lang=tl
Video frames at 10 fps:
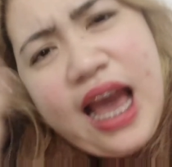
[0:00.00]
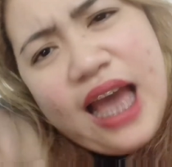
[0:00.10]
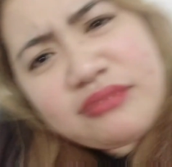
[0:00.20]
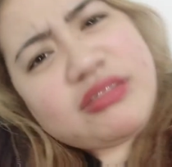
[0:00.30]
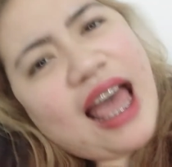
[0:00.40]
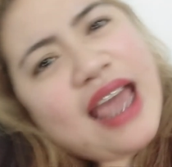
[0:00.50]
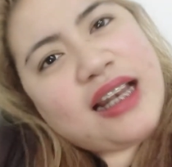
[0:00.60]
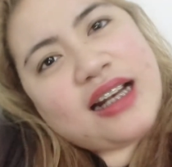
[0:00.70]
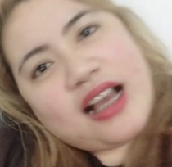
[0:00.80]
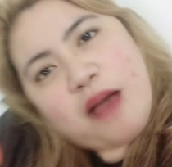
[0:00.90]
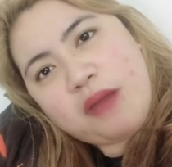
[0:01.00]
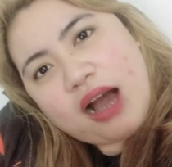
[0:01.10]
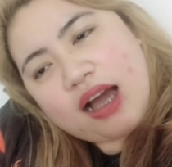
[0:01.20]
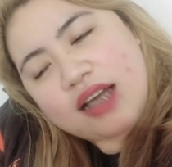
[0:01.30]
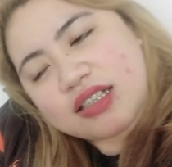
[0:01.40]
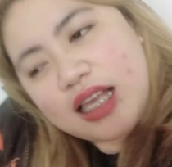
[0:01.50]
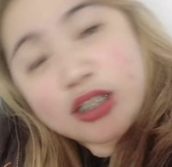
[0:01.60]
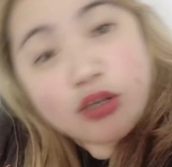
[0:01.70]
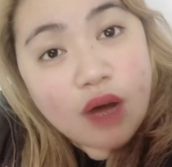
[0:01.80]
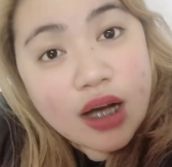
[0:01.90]
At dahil nga mga
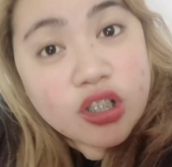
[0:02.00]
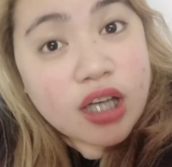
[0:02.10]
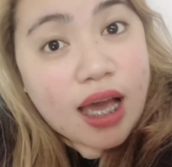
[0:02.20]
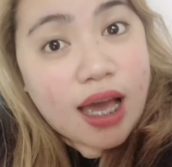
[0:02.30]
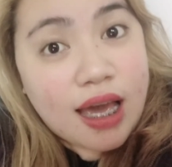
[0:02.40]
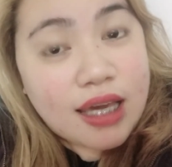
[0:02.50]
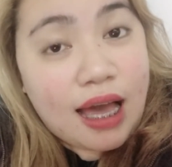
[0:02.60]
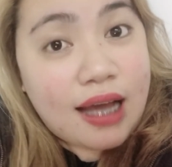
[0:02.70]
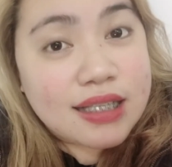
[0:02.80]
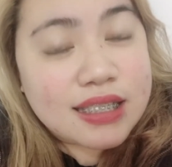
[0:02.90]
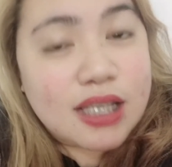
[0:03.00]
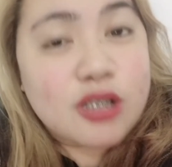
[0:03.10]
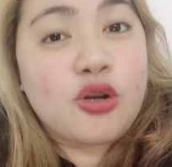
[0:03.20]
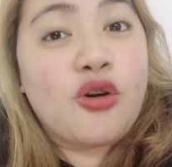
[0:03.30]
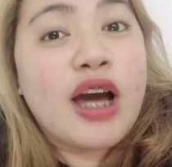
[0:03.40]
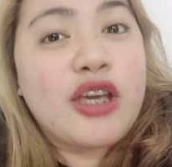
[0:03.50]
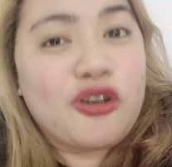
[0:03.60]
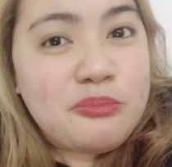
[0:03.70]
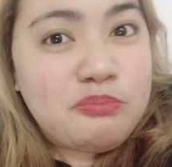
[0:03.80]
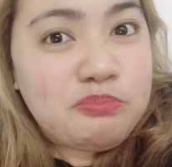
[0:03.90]
kasesiwang siya ay aalis na so
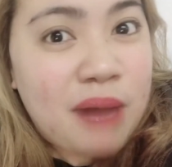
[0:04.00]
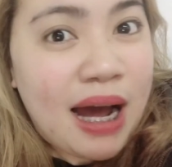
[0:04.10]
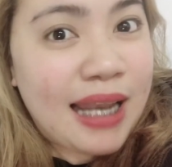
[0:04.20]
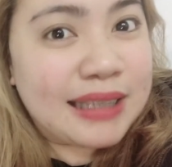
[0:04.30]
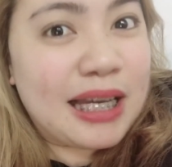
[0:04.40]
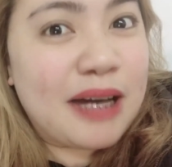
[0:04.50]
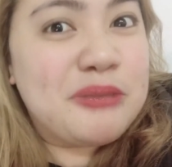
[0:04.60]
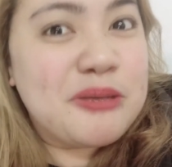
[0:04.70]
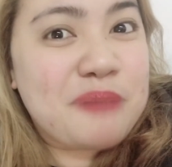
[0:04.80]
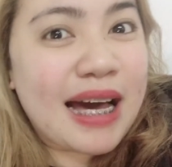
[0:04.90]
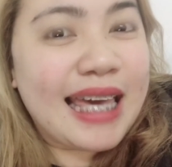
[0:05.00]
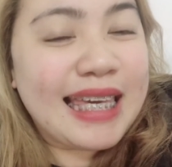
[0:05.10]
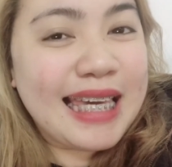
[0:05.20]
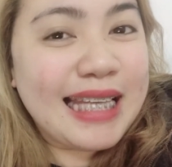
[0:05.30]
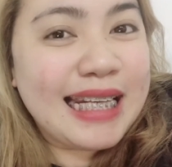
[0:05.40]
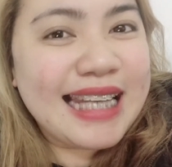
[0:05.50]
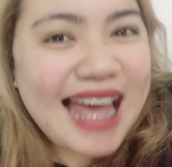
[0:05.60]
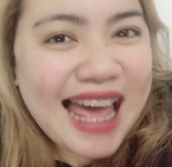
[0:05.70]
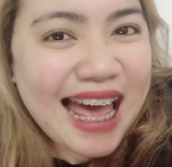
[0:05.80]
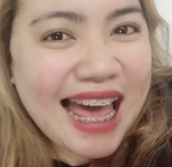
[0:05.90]
ngayon, balak niya kaming pakainin na
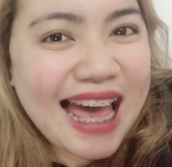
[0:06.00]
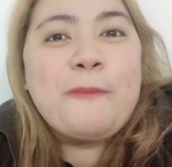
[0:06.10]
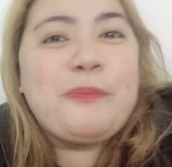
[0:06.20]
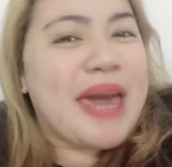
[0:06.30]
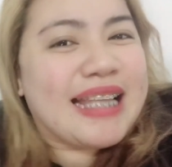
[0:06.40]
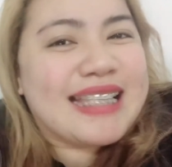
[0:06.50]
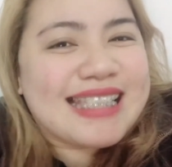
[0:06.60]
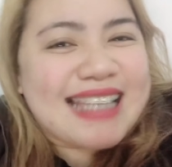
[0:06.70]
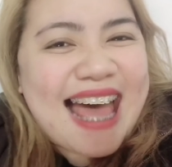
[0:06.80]
pizza!